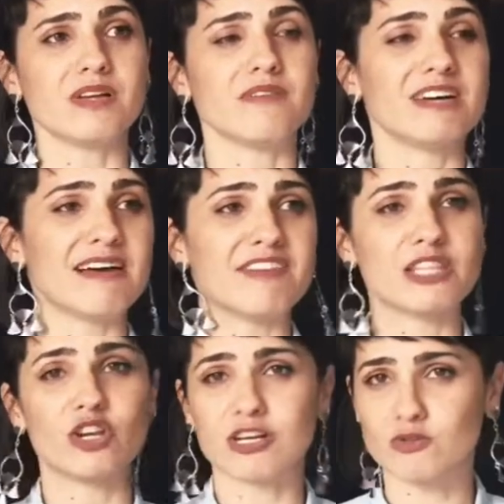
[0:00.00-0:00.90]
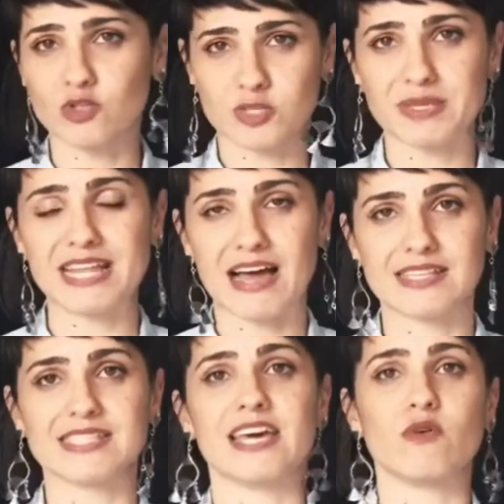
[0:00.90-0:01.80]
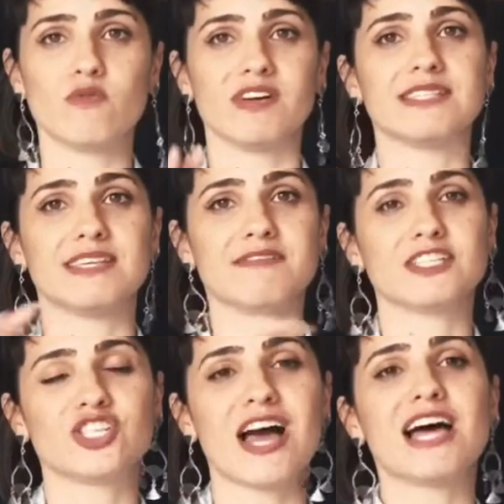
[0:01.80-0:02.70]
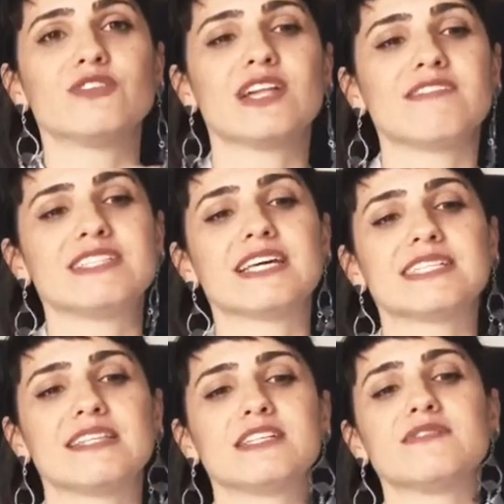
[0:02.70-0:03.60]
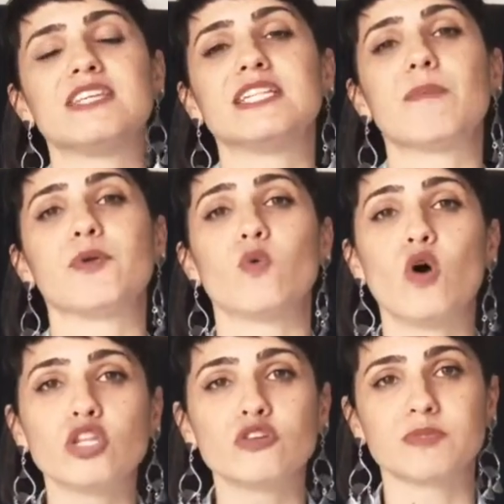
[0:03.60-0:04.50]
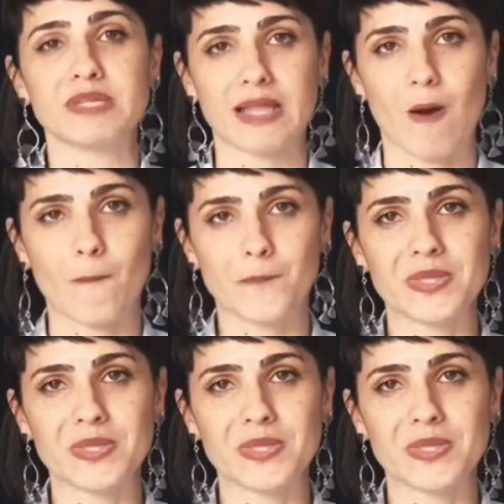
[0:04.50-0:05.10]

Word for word: vai haver a troca dos hospitais, né? Um vai ser fechado e ela vai ter que ser transferida para um outro hospital.